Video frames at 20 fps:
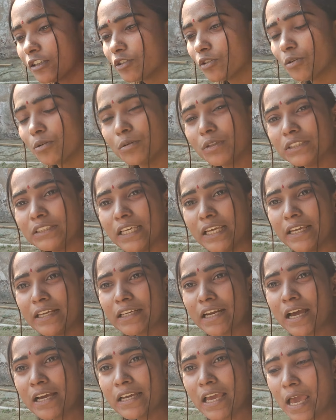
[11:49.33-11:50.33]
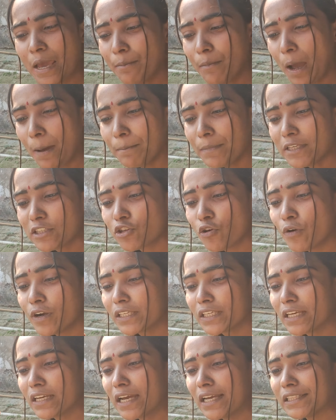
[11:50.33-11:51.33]
तो ये रंग है मम्मी छोड़
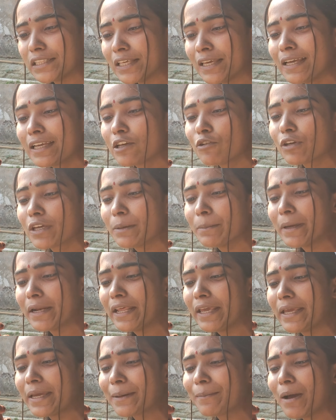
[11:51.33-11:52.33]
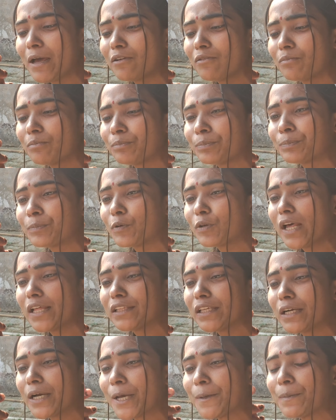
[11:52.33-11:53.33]
के गई थी क्योंकि मैंने एक बार बोला
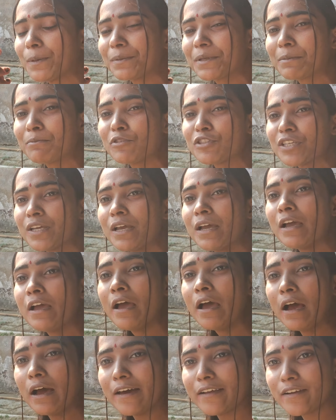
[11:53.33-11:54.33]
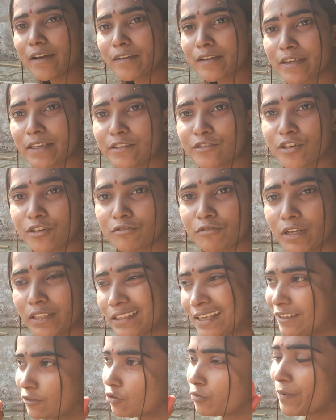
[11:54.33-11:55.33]
था घर पे कि मुझे रंग की
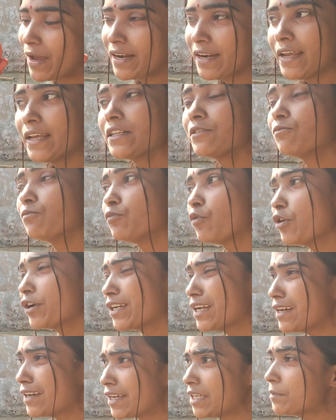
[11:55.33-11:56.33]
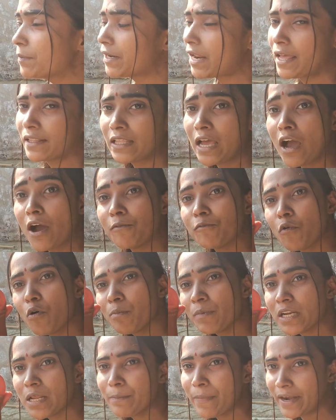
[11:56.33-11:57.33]
ज़रूरत है तो मैंने वो रील नहीं बनाया था वो
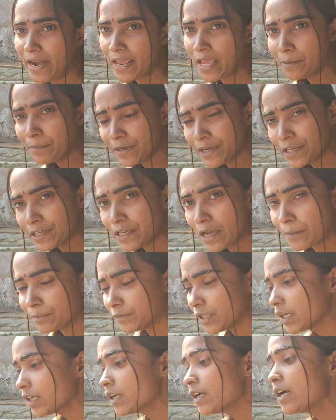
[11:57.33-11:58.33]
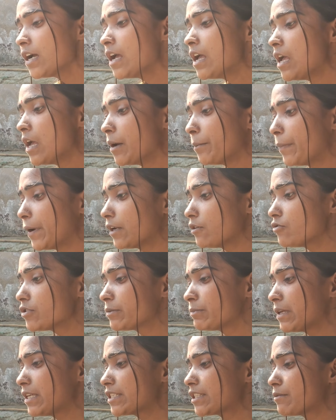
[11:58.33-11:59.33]
मैंने बनाया भी नहीं अब तक पर
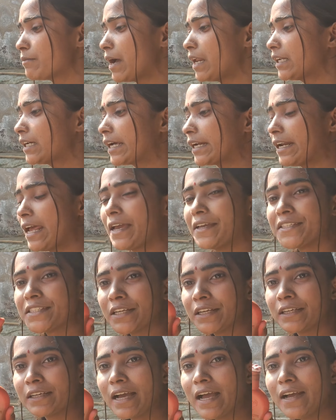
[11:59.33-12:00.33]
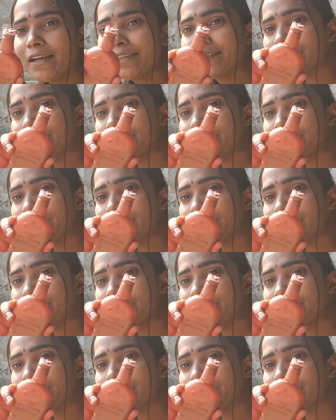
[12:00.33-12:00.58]
उसमें इस्तेमाल करना है इस रंग का